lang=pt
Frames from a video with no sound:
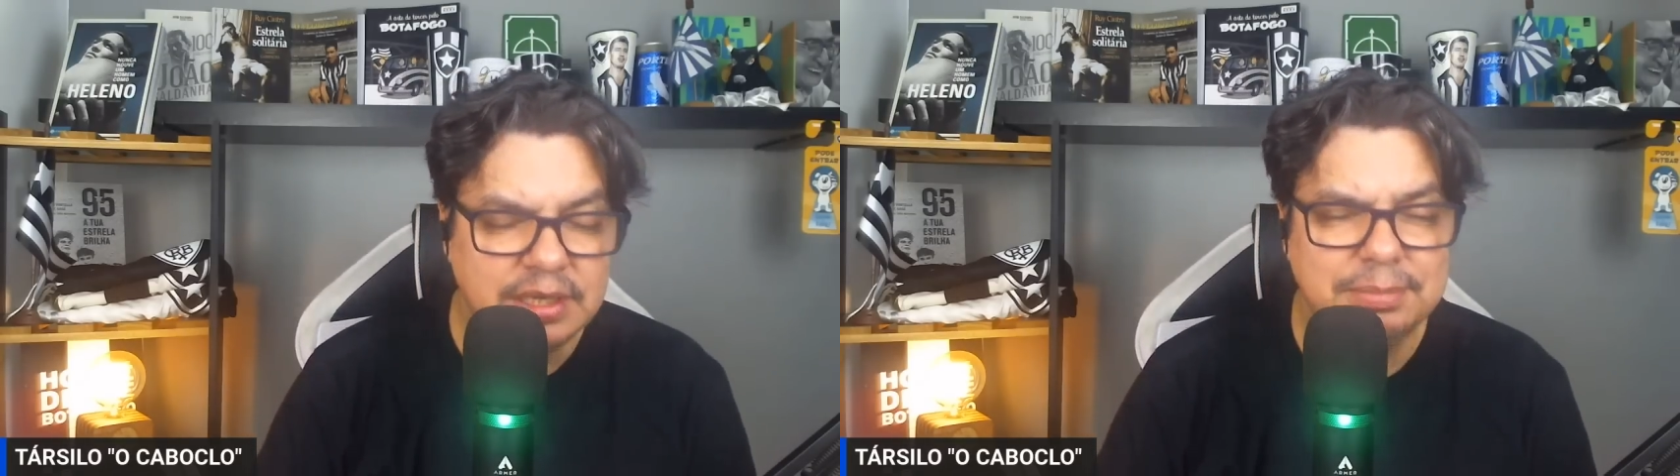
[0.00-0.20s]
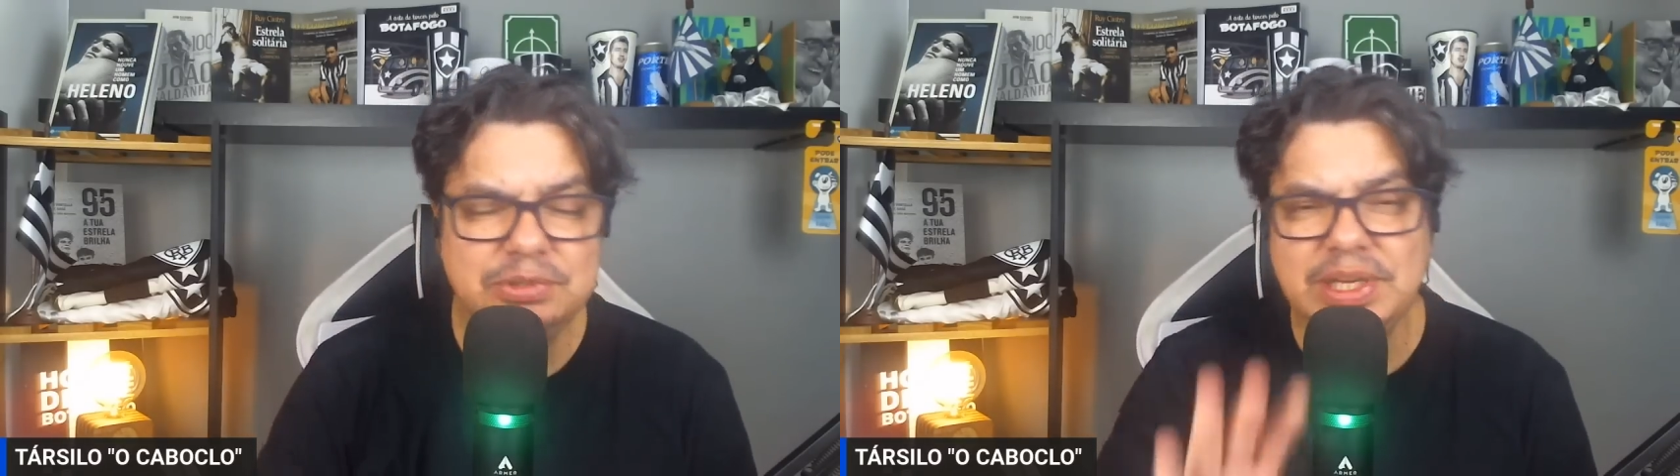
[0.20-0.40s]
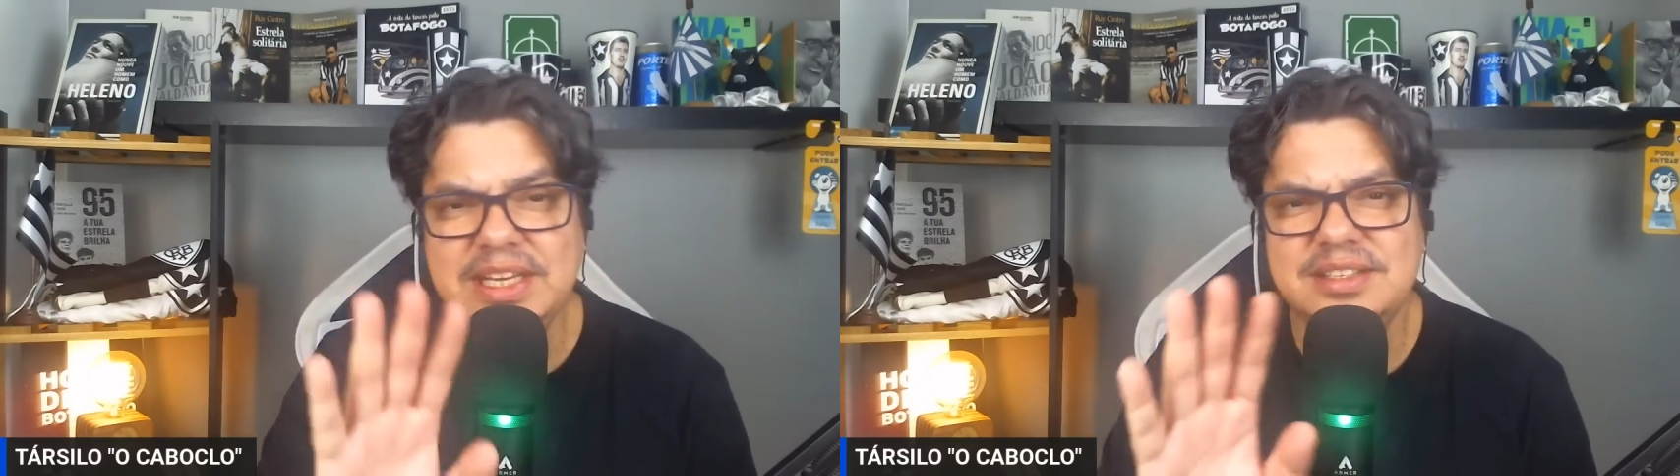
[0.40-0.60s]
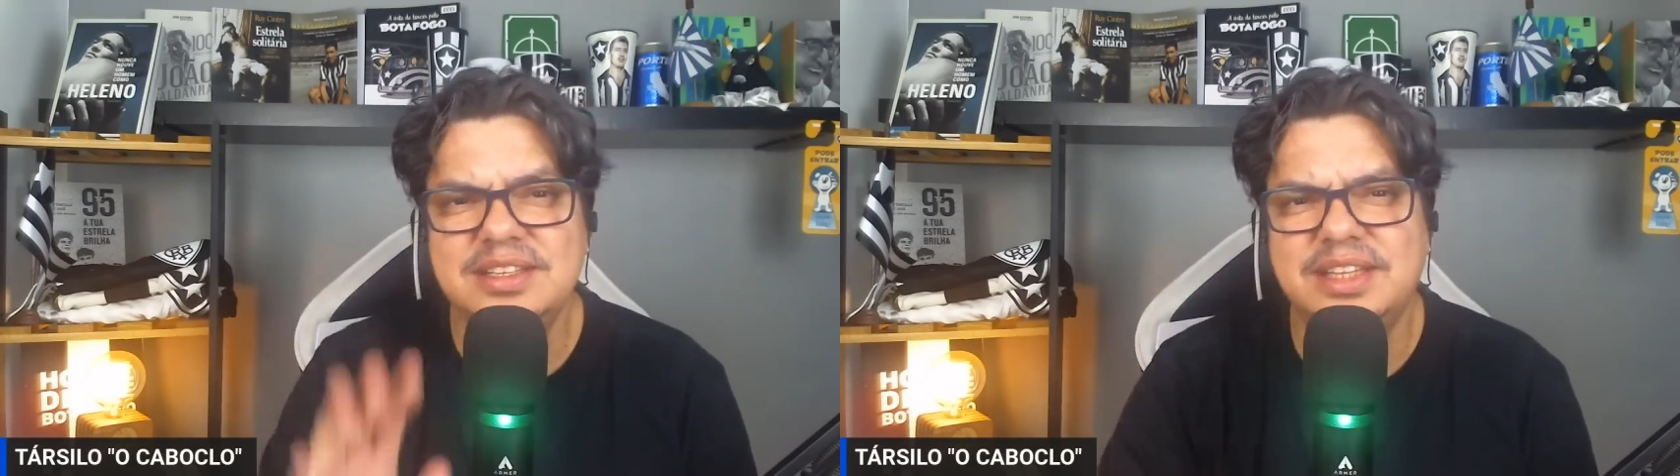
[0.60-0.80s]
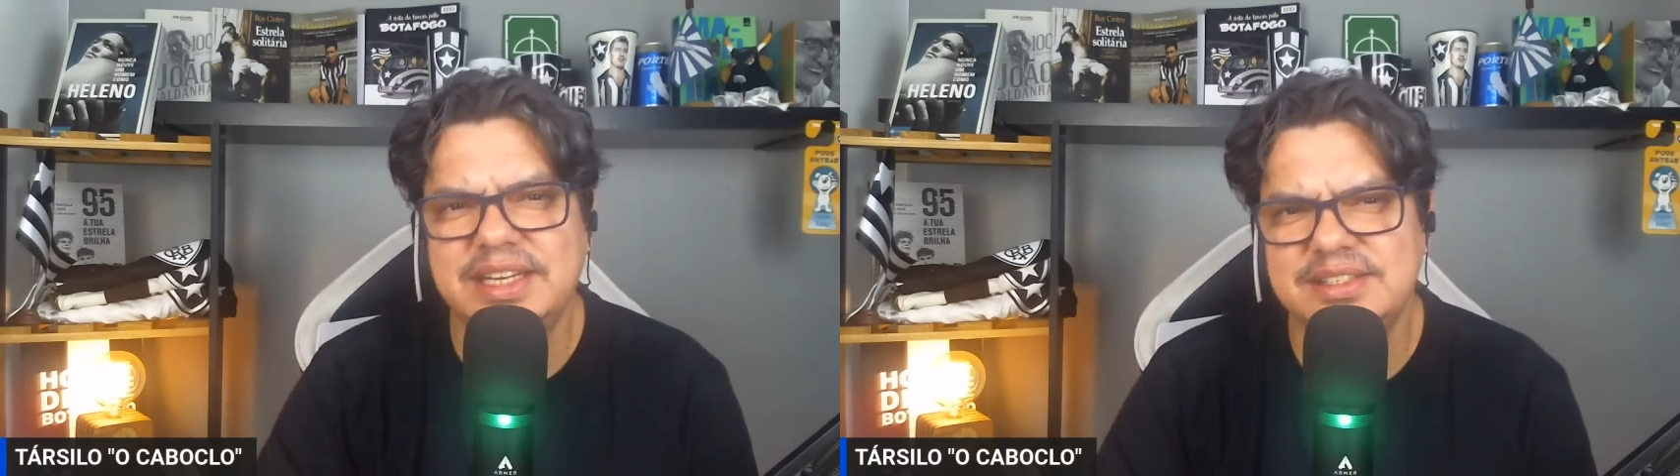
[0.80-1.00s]
Mas o que, que esse
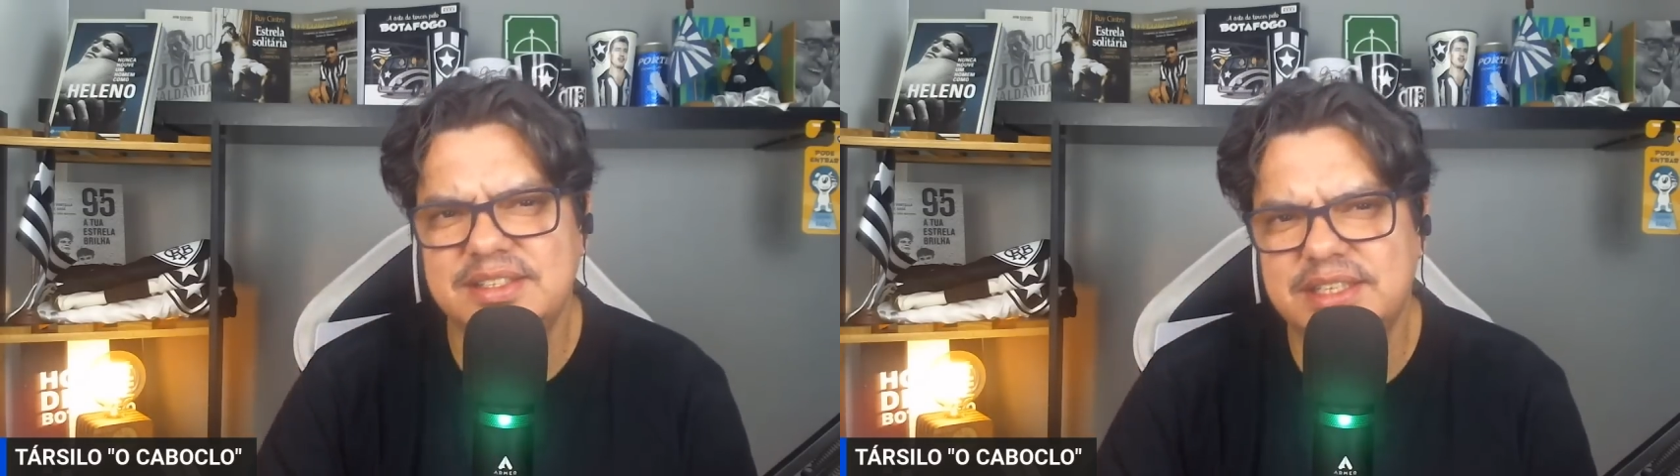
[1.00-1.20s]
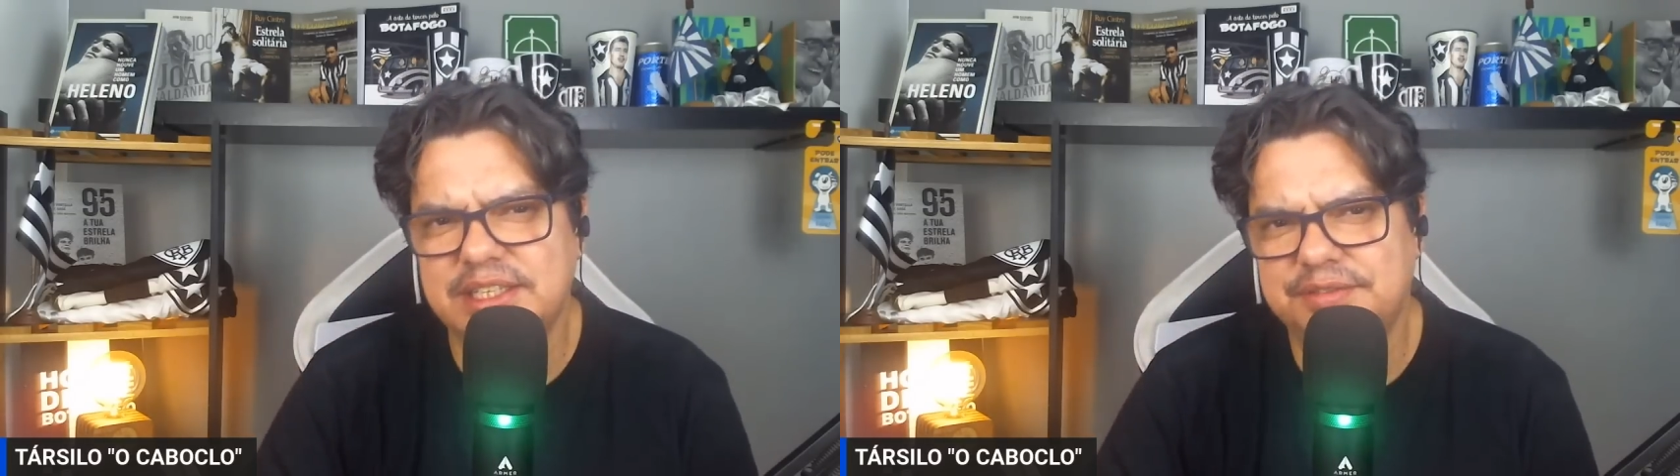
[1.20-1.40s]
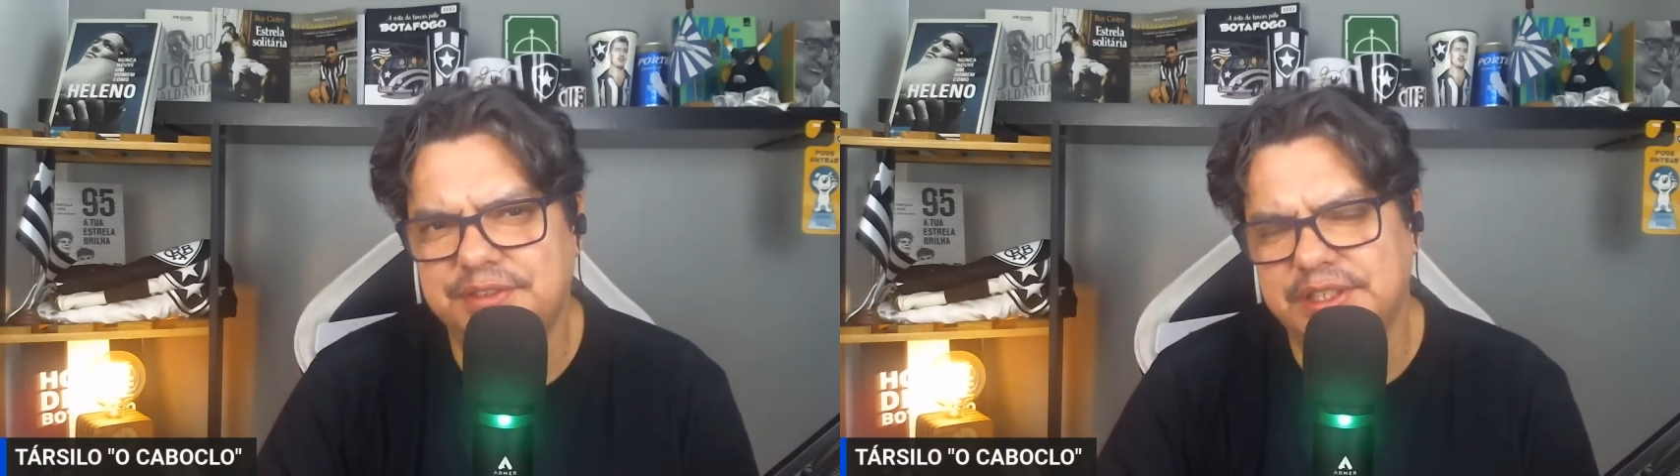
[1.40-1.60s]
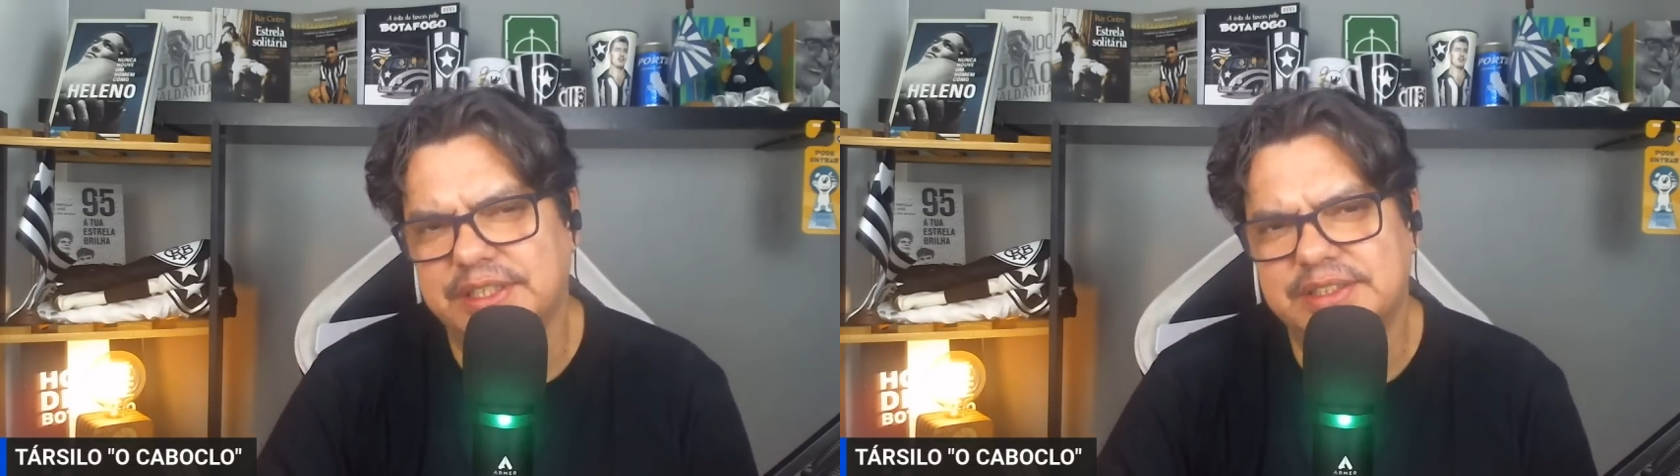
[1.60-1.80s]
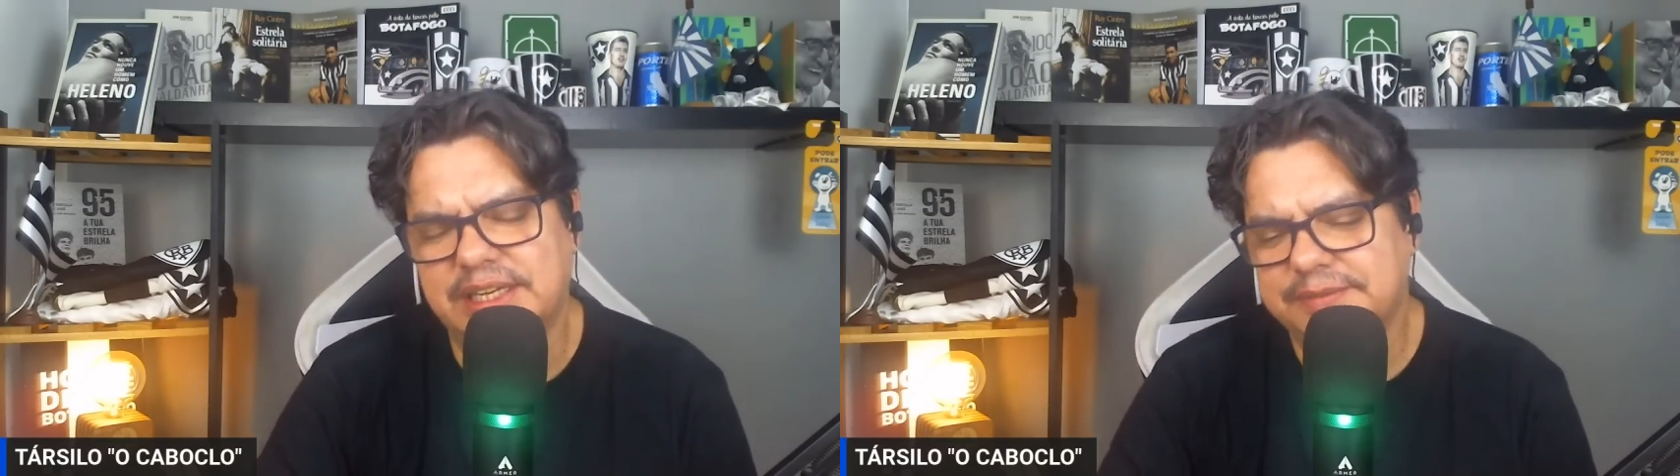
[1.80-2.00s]
13
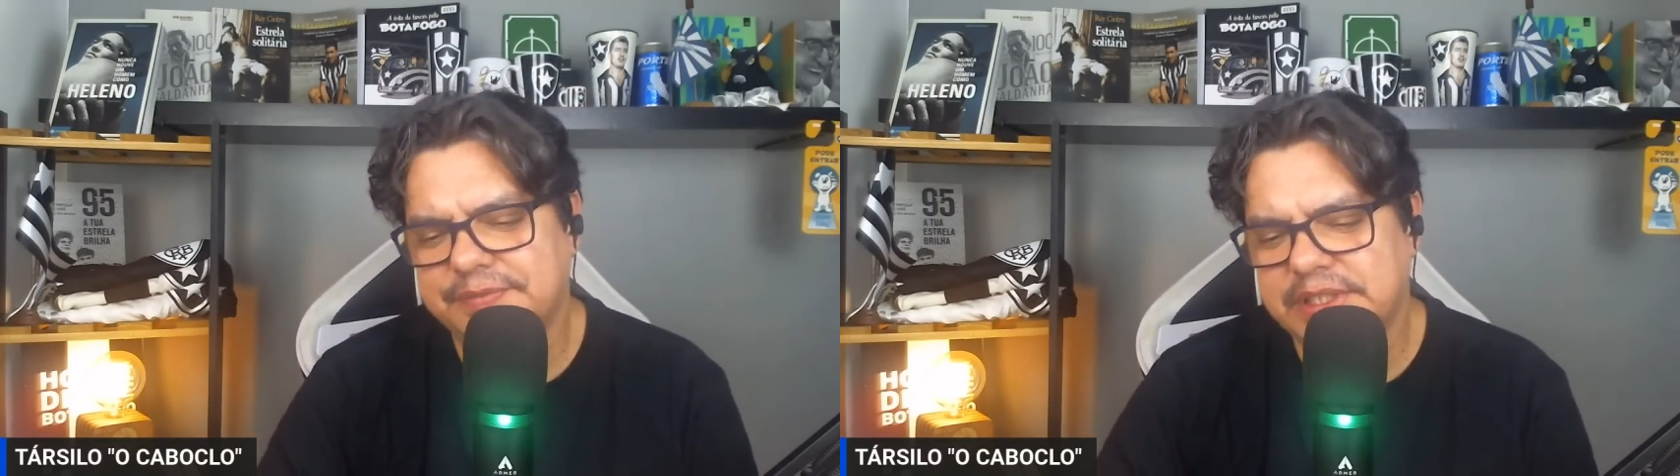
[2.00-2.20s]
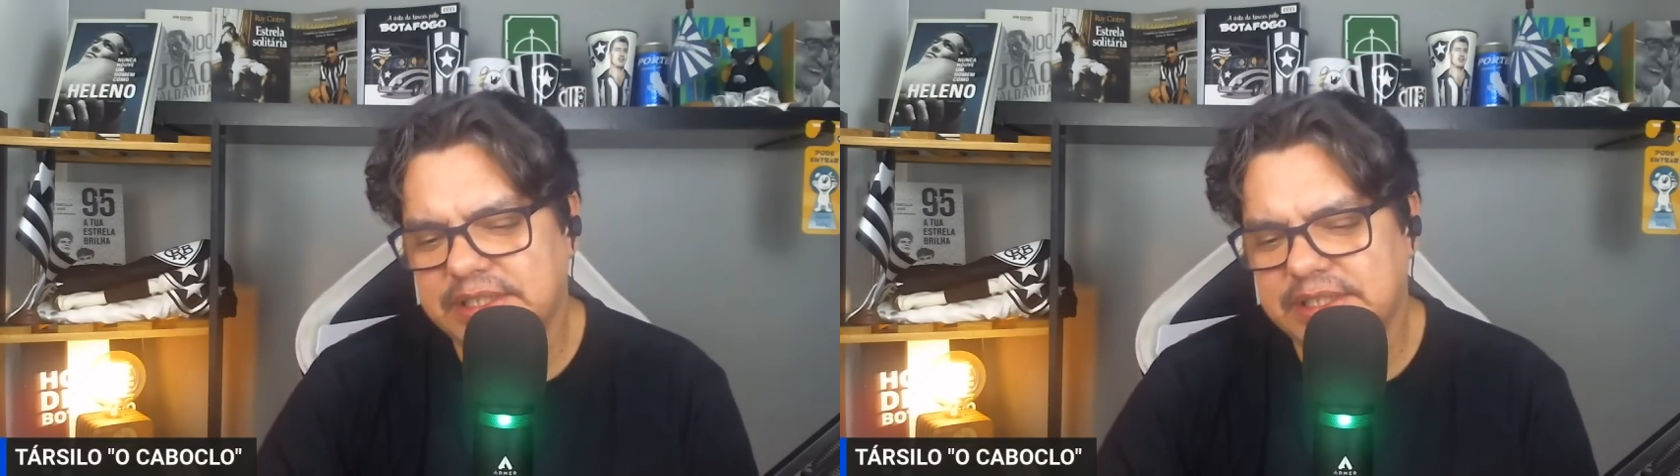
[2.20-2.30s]
significa, tá?